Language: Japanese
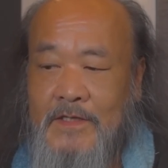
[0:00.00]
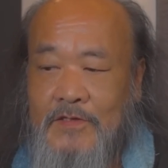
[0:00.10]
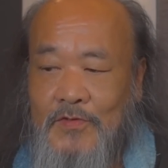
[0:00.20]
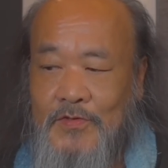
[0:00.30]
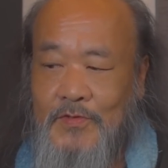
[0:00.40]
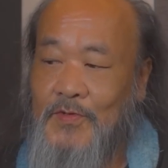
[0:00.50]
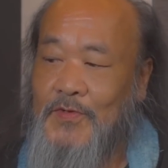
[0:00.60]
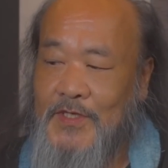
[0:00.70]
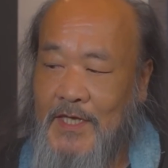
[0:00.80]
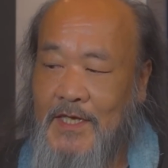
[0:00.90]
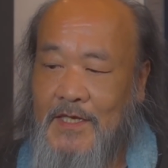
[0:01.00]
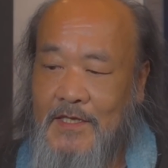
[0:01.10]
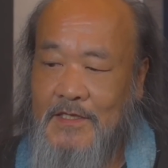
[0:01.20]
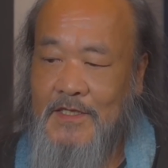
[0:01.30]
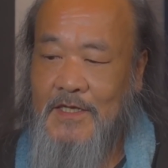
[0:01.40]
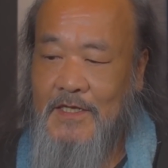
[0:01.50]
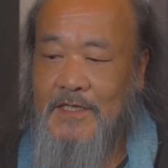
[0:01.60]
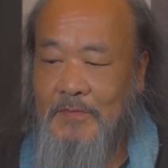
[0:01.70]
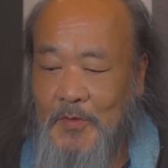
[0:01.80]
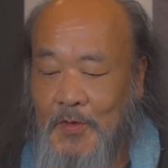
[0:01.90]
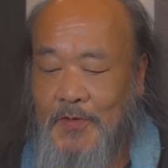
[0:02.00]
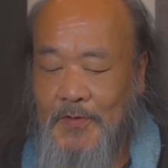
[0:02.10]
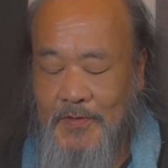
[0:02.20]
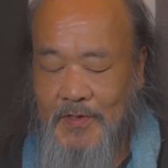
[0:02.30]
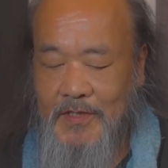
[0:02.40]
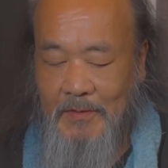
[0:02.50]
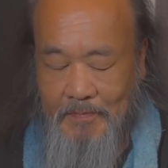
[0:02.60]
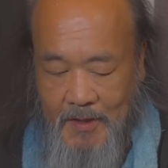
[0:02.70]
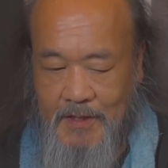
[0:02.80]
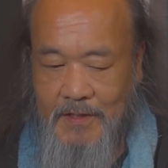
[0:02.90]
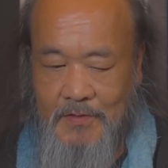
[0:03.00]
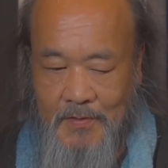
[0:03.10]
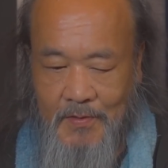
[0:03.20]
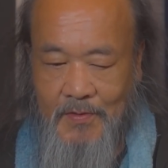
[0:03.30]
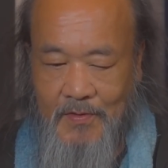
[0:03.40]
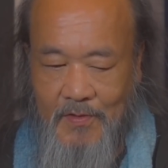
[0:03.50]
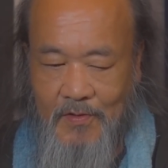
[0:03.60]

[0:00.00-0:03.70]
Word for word: というところで、でも、やっぱりあの、